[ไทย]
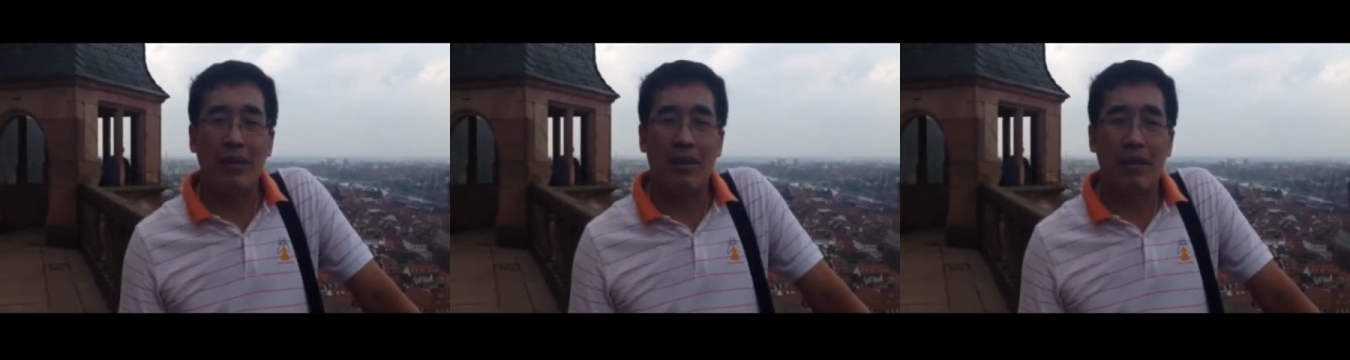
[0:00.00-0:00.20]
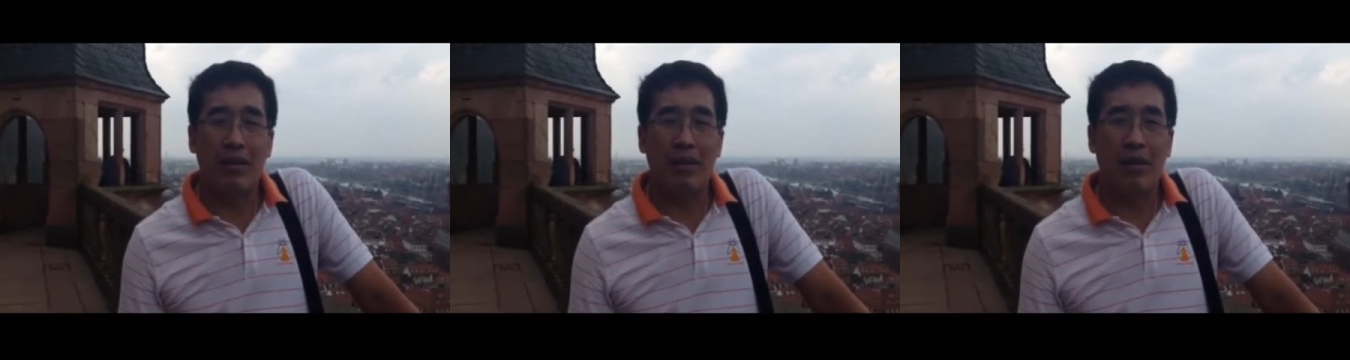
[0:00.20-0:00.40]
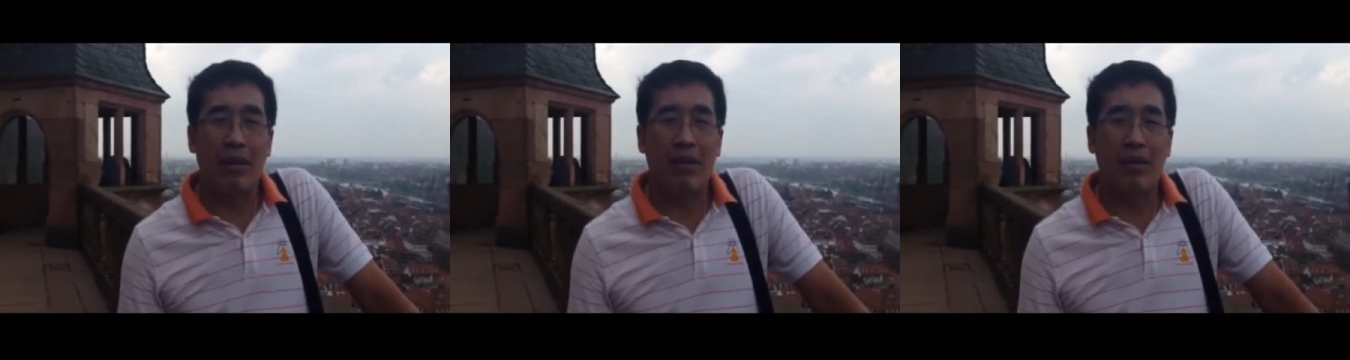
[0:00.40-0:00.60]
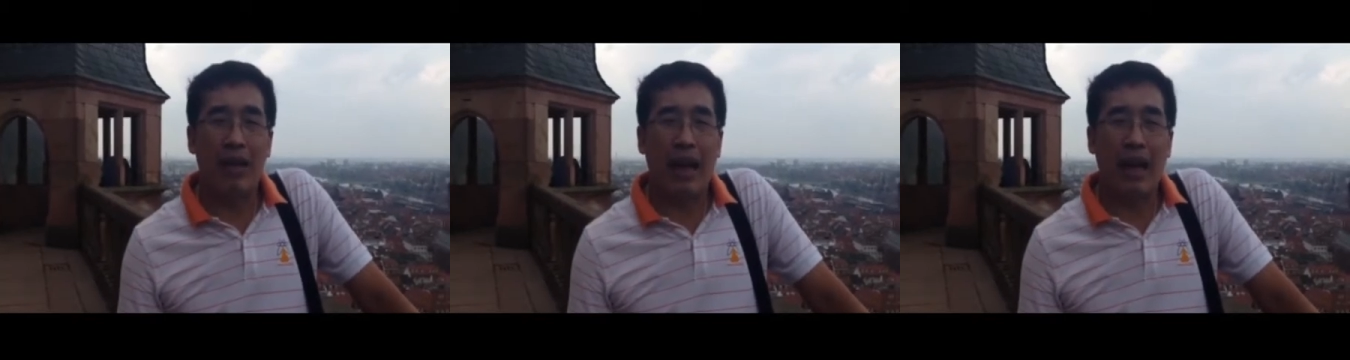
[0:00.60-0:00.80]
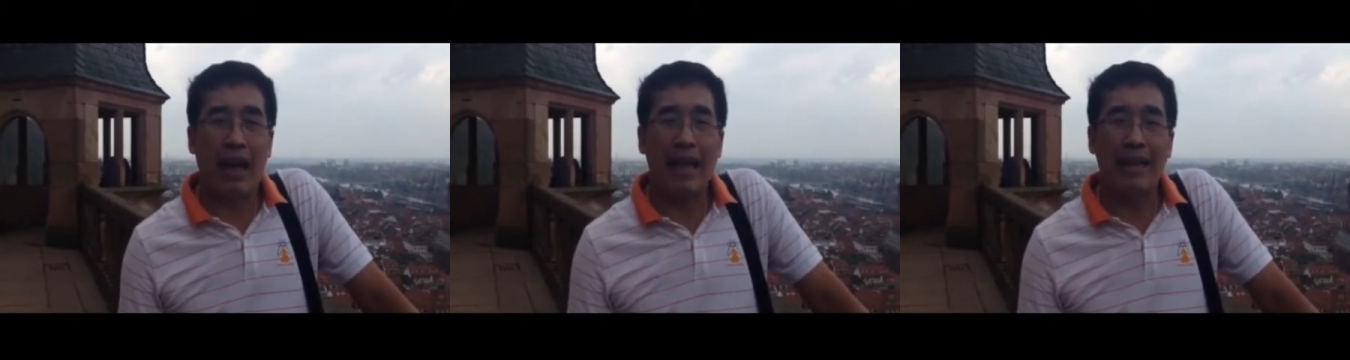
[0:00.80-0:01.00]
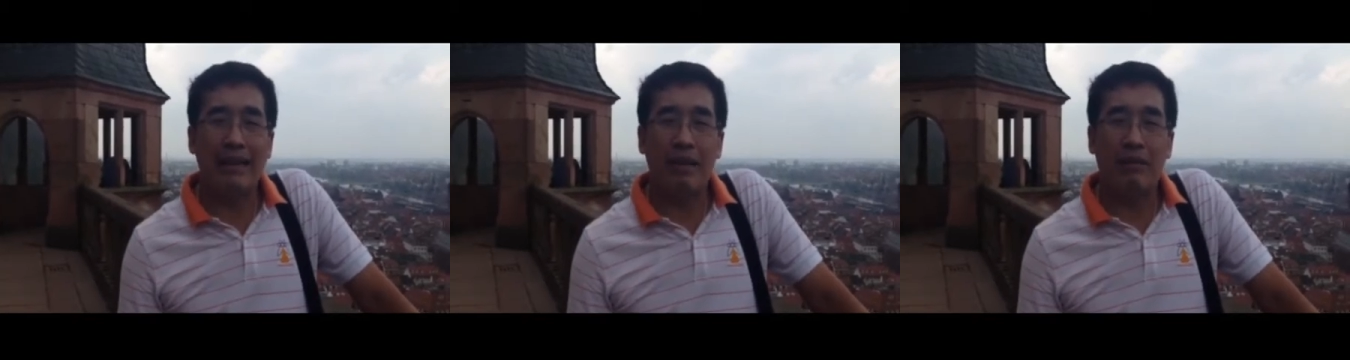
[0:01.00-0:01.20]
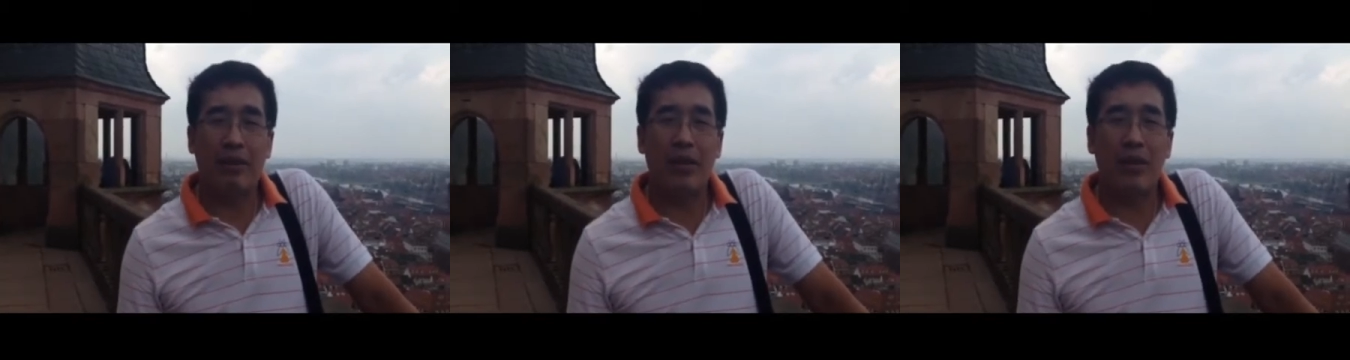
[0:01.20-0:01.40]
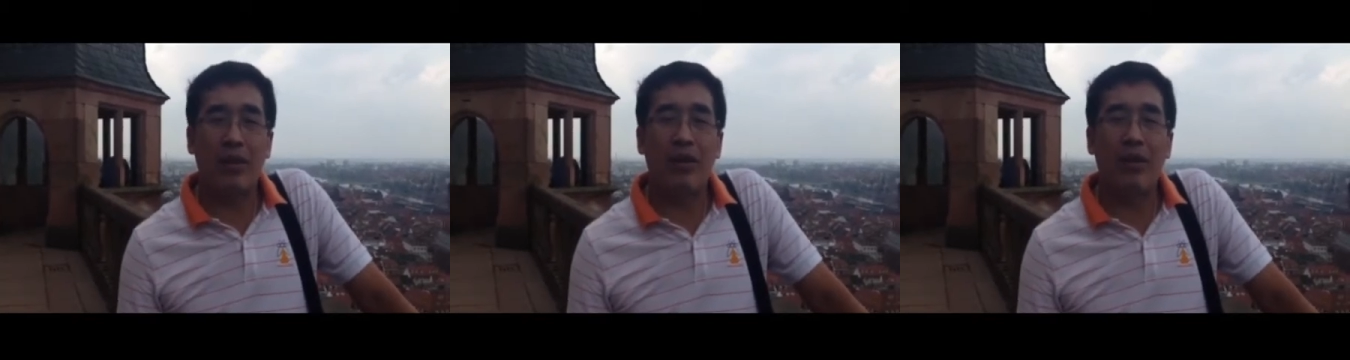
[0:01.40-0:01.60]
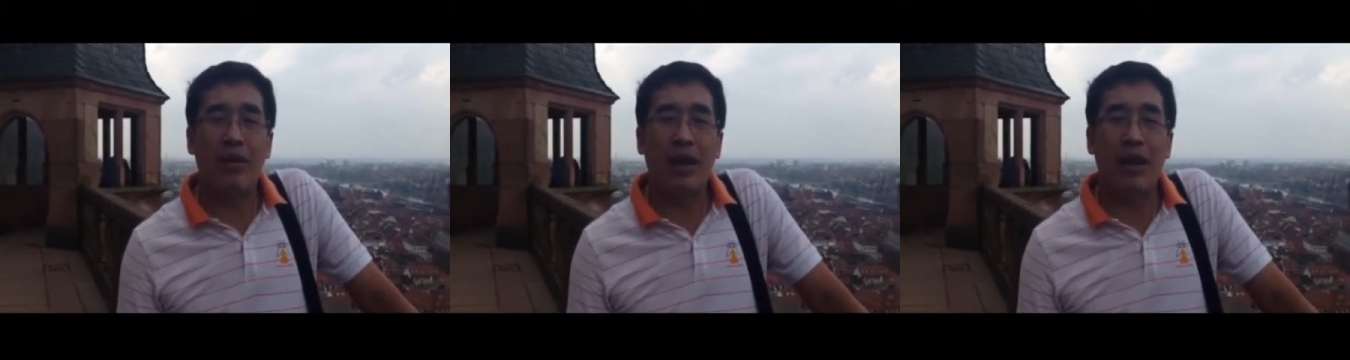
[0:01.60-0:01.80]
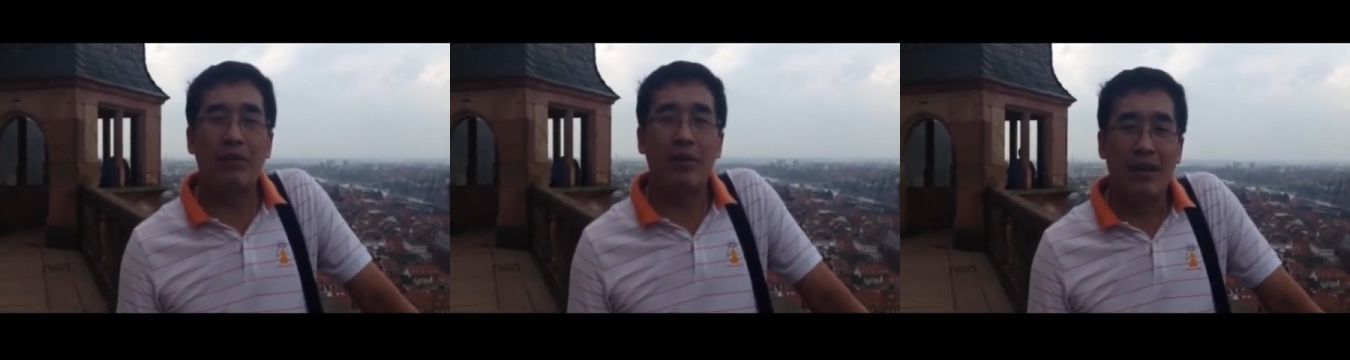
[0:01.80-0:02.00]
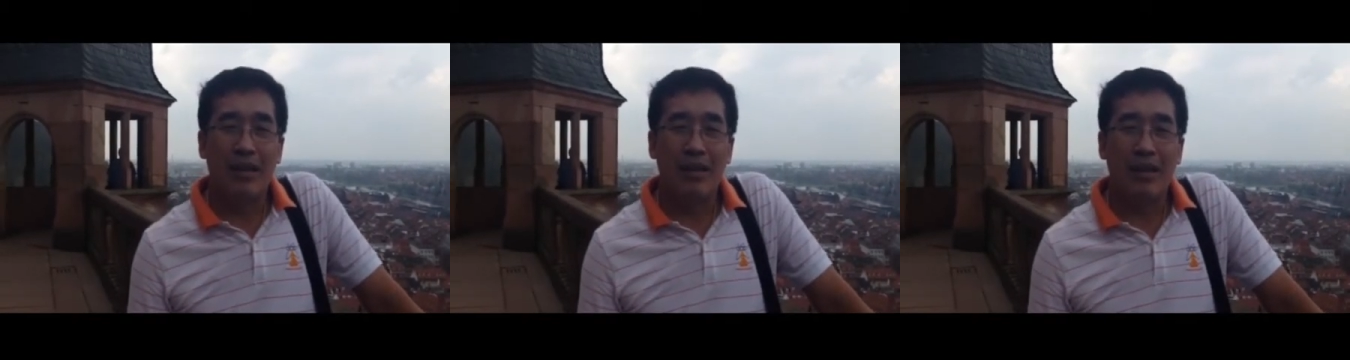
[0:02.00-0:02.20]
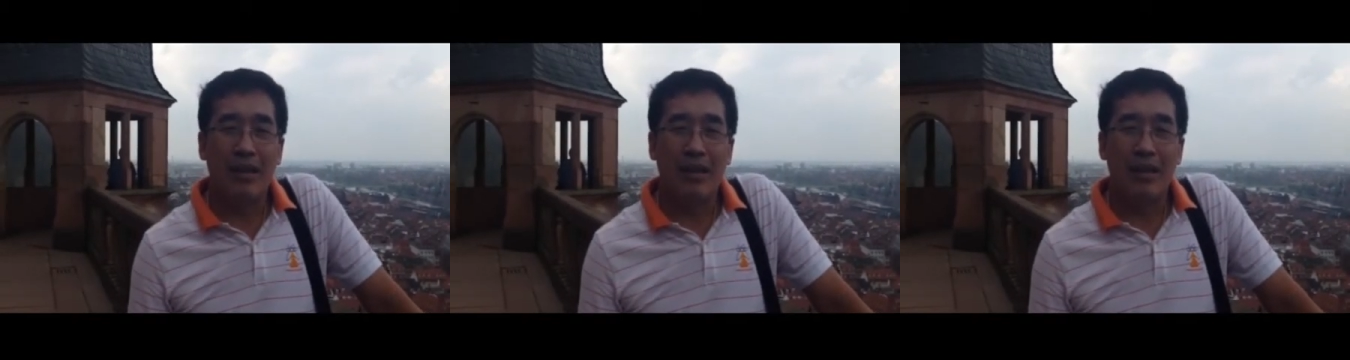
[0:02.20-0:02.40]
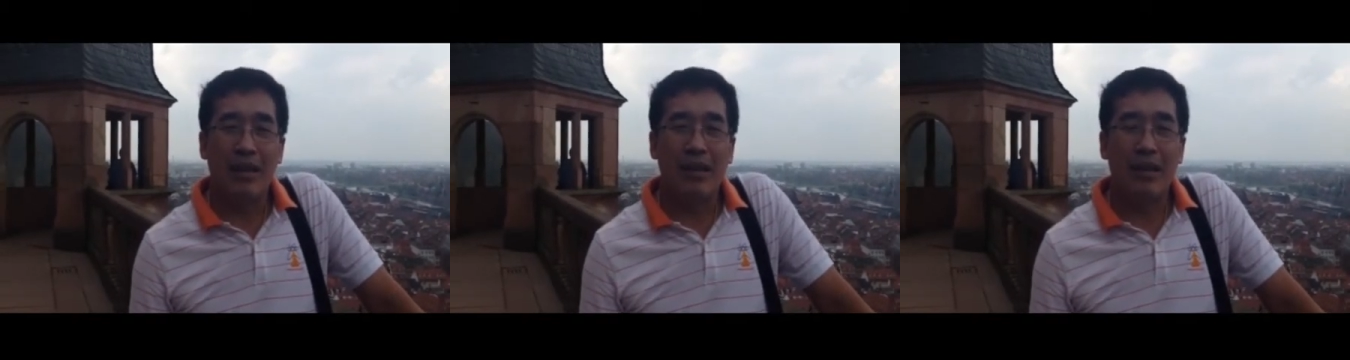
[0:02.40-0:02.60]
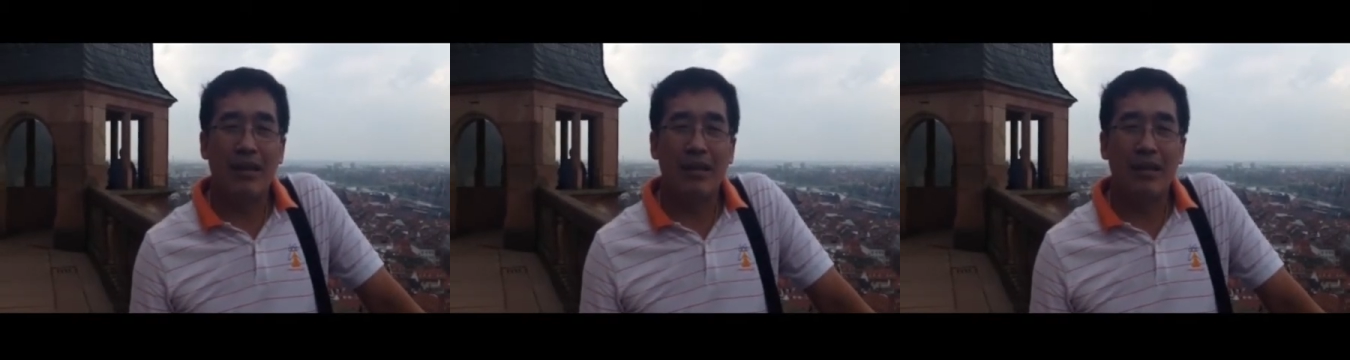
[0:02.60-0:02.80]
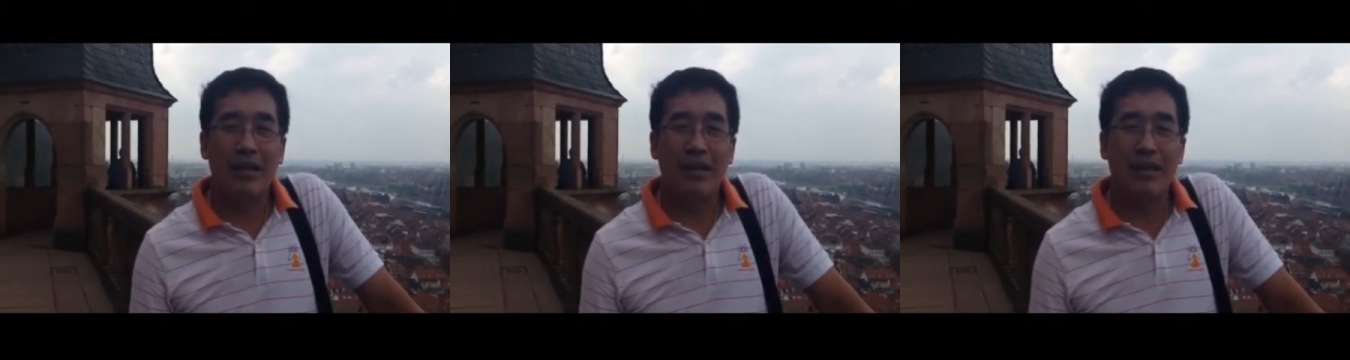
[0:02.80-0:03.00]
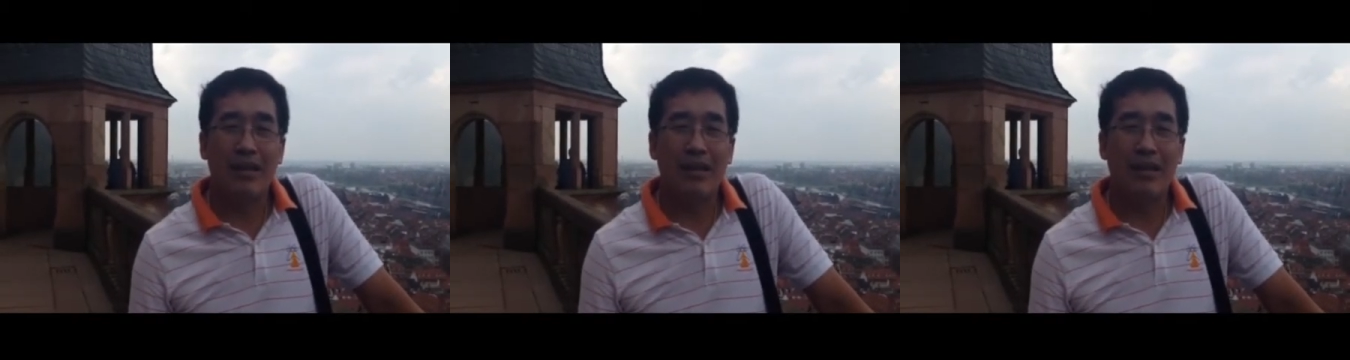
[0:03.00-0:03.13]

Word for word: แล้วก็อาการเจ็บก็ลดลงครับผมเดินได้เยอะขึ้น